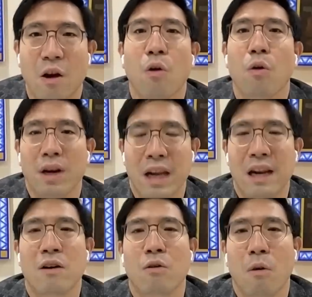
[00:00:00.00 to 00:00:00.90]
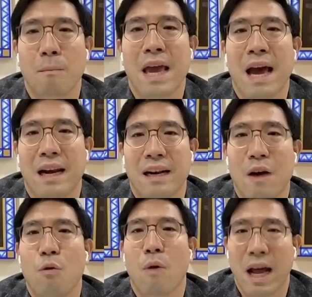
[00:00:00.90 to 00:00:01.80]
ต้องลดในเรื่องของดอกเบี้ย
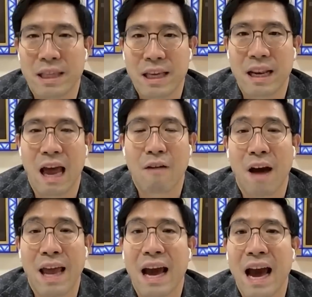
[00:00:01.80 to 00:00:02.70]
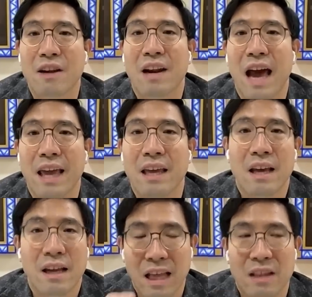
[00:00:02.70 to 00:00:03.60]
เร็วกว่าที่หลายฝ่ายคาดก็ได้
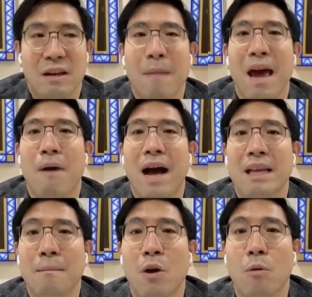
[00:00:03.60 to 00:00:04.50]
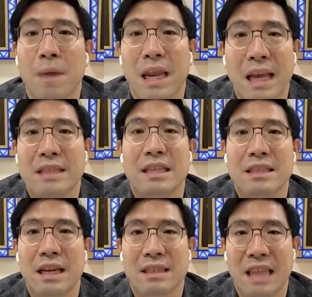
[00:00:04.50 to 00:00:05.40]
แต่ถึงแม้ว่าถ้าไม่ลดปีนี้จ
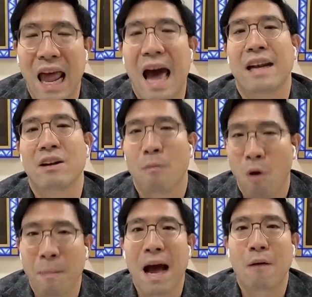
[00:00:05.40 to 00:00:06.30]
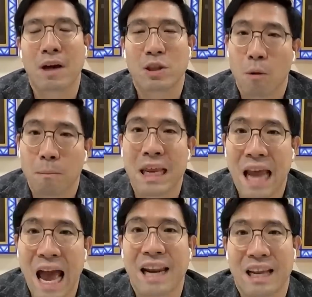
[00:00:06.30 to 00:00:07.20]
ริงๆตลาดก็มองภาพว่าต้นปี
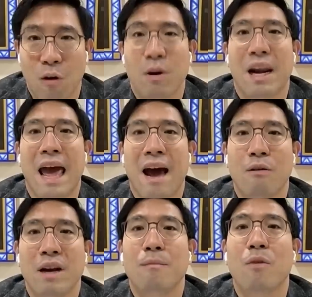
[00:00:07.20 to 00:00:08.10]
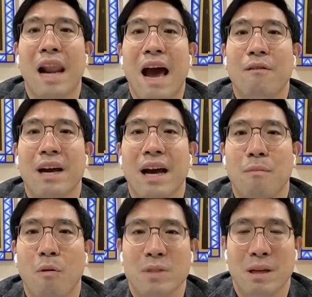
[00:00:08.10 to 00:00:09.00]
หน้านี่ลดแล้วเริ่มลดแล้วนะครั
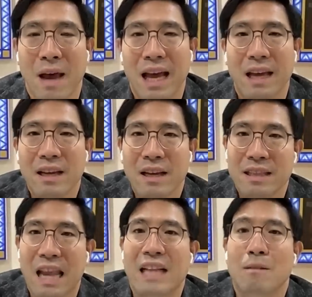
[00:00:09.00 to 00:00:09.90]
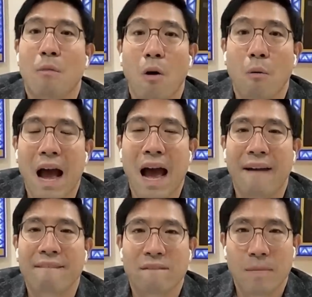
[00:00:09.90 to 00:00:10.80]
บผมถึงแม้ตลาดจะมองว่า
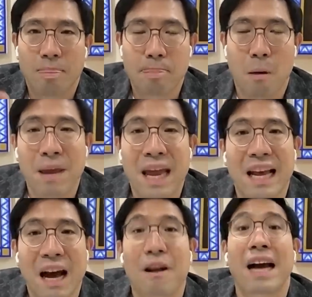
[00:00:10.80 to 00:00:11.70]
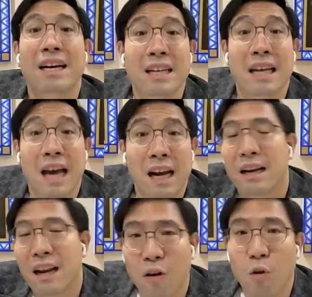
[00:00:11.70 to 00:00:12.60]
ดอกเบี้ยในคราวหน้าขึ้นอีกครั้งห
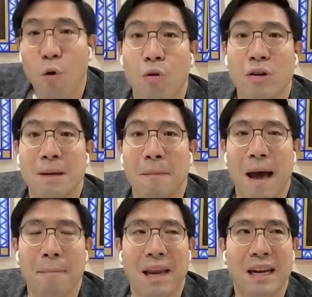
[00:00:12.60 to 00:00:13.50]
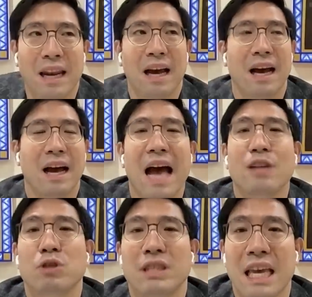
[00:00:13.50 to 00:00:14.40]
นึ่งแล้คงใช่ไหมฮะเป็น
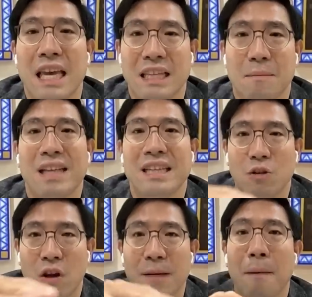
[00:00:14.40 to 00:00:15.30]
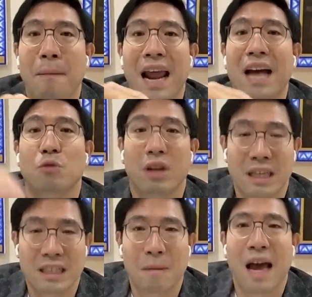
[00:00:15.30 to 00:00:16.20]
ห้าจุดสี่ ใช่ไหมจากตอนนี้ประมาณ ห้าจุดห
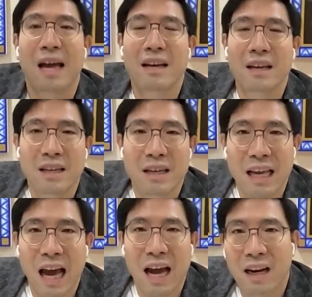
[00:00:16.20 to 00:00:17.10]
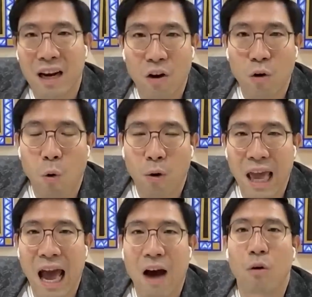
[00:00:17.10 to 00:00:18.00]
นึ่ง ใช่ไหมขึ้นอีกครั้งหนึ่งแล้วก็คง
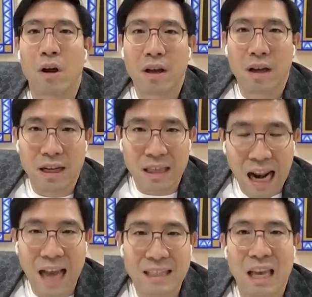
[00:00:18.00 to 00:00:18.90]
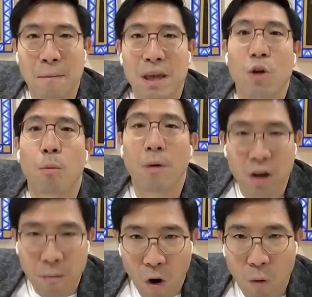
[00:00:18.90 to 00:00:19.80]
ยาวตลาด ซี เอ็ม อี Group
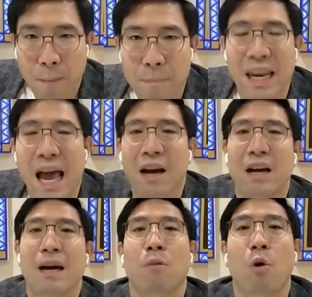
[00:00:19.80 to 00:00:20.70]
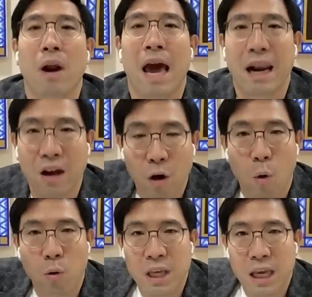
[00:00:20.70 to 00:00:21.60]
ก็มองว่าปีหน้าก็เริ่มลงแล้วแล้วก็
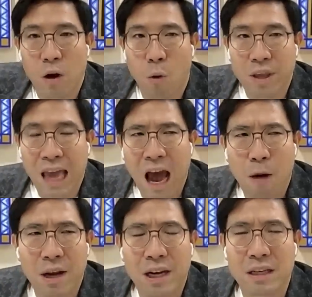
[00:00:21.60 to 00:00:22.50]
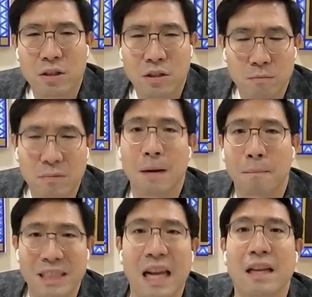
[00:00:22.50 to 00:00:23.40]
ลงทีลงยาวไปหนึ่ง หนึ่ง
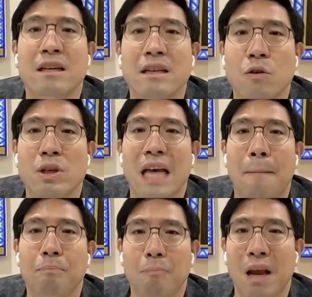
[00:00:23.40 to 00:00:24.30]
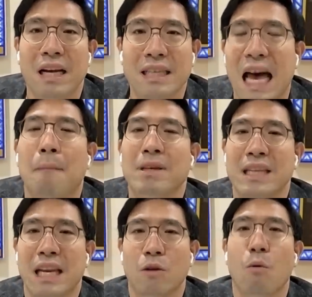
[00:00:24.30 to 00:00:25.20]
เปอร์เซ็นต์ ครึ่งด้วยซ้ำไปเหลือ สามเปอ
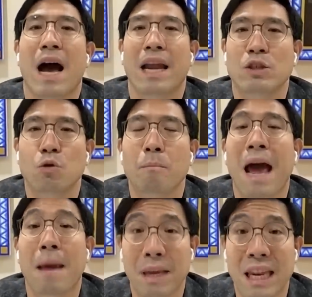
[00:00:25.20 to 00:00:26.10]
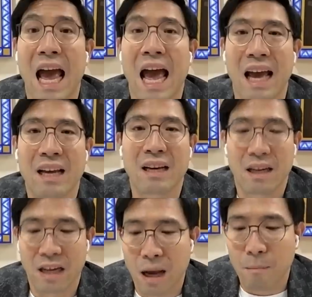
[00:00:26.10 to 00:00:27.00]
ร์เซ็นต์ กว่าในช่วงปลายปีหน้า
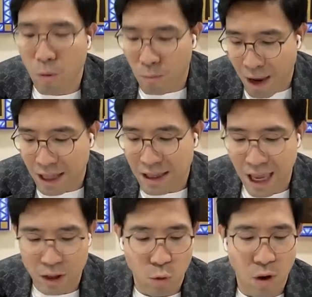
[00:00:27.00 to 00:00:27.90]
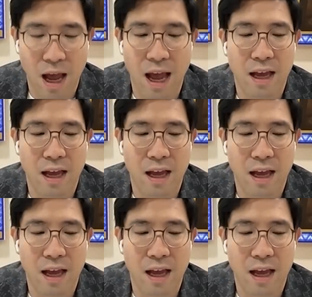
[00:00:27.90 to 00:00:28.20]
นะครับผมแม้แต่ตัว